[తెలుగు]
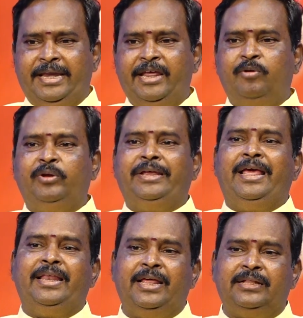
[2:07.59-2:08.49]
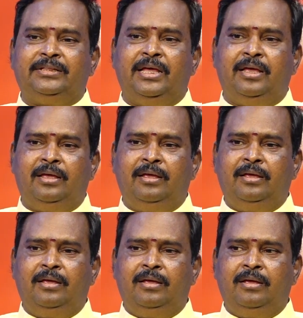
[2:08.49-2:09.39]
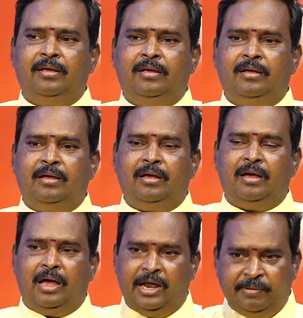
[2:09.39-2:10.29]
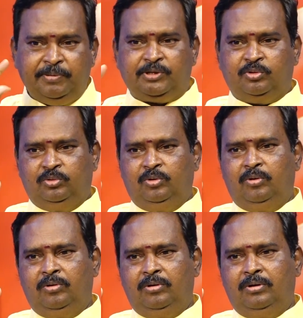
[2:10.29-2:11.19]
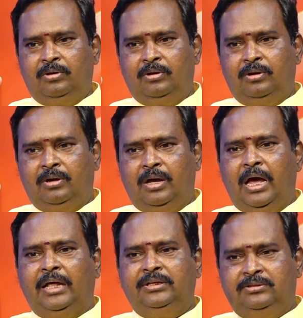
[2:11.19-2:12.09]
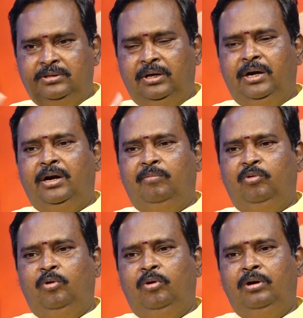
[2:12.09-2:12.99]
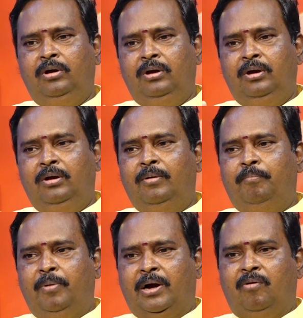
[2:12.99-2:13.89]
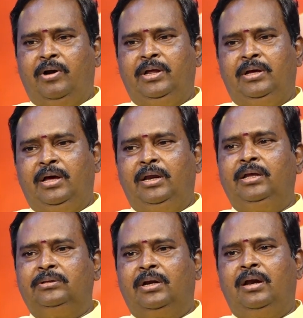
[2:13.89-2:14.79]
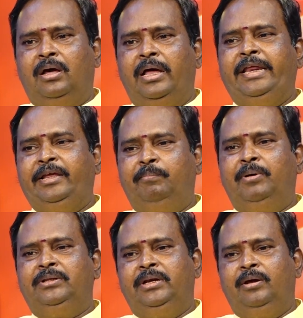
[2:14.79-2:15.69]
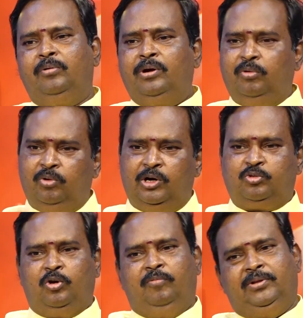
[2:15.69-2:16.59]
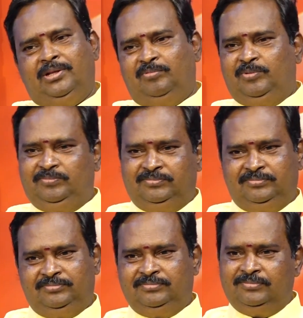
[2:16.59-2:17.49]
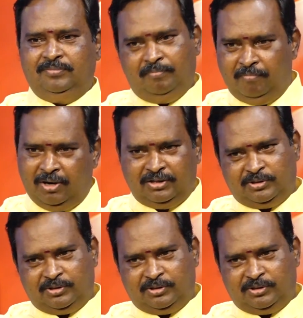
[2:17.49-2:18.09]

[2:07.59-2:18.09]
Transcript: నీకు ఏదైతే అనిపిస్తుందో అది చేయడంలో పక్కవాడికి కానీ ఇతరులకు కానీ ఇబ్బంది లేకుండా నువ్వు నడుచుకోవడమే ధర్మం మన